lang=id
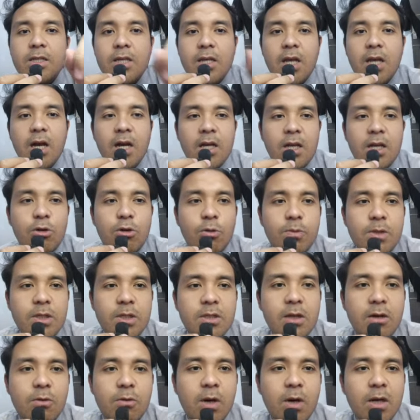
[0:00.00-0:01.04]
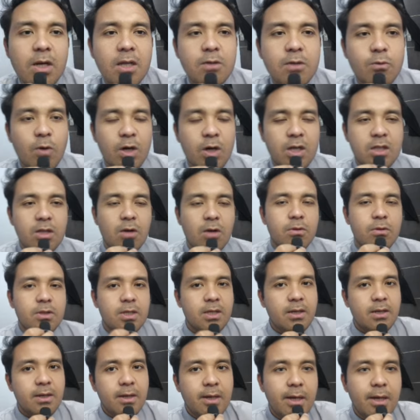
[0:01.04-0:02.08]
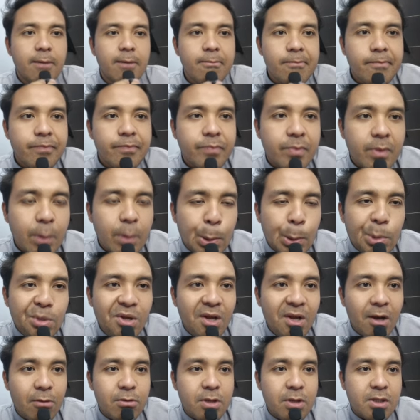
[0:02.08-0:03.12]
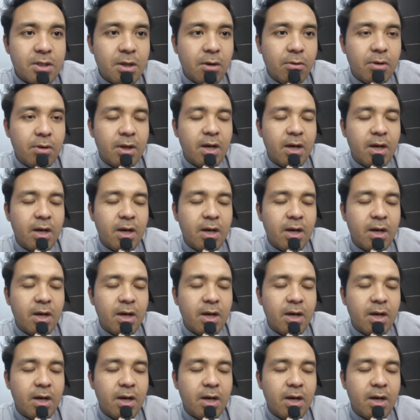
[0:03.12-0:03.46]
yang hidup sisa dua guys wah ini seru sih ini harusnya seru